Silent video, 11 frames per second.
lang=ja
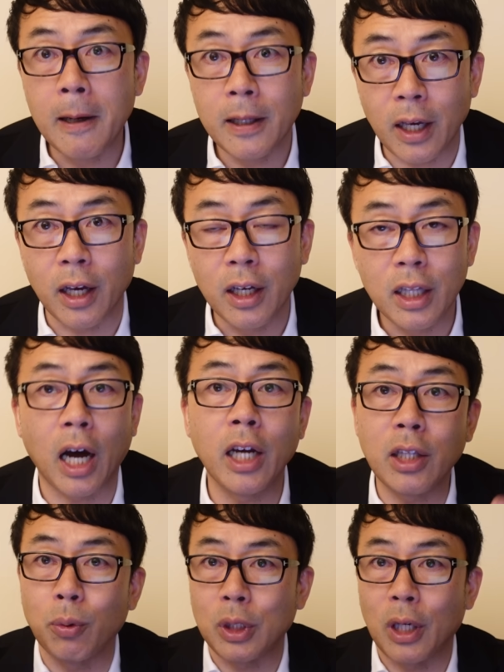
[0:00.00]
ね、で、相
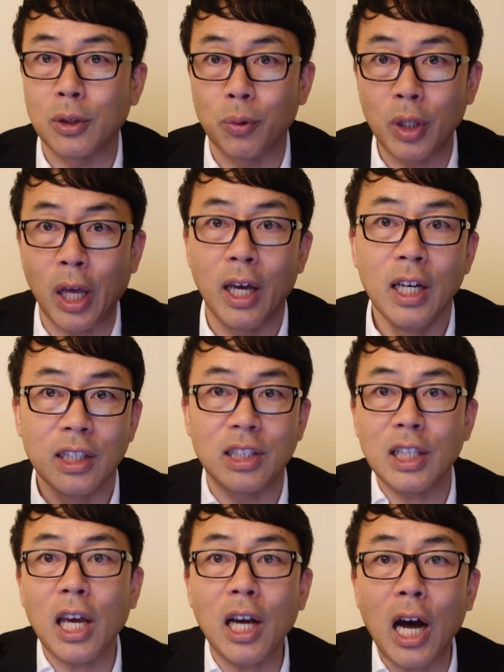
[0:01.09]
手をさ、そのね、
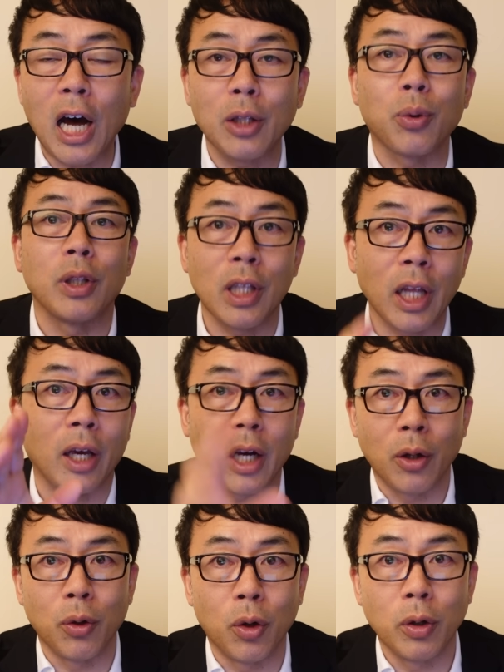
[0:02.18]
人権がーとか言ってね、
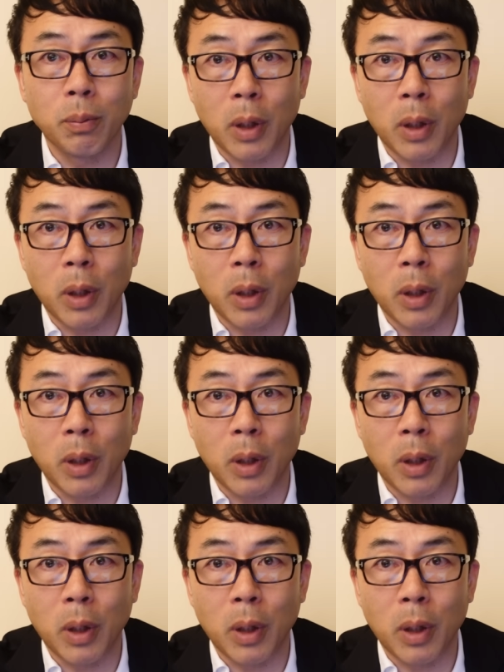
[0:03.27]
あの、